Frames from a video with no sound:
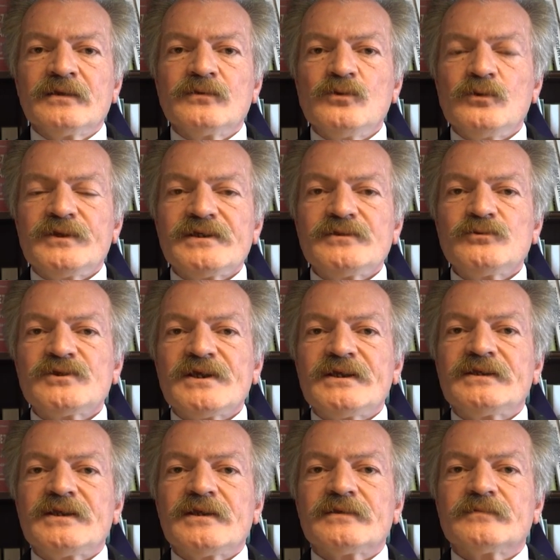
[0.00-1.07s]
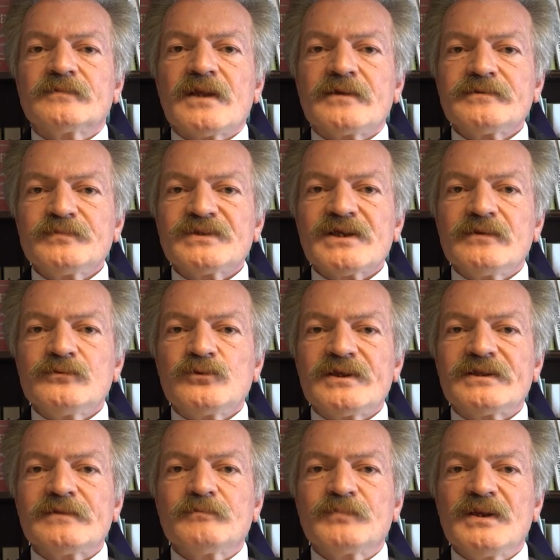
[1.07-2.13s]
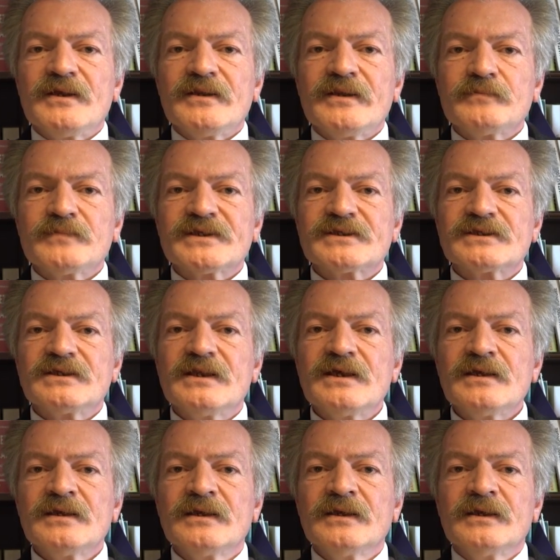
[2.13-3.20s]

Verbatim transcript: ülke düzeyinde tarımsal üretim planlamasıyla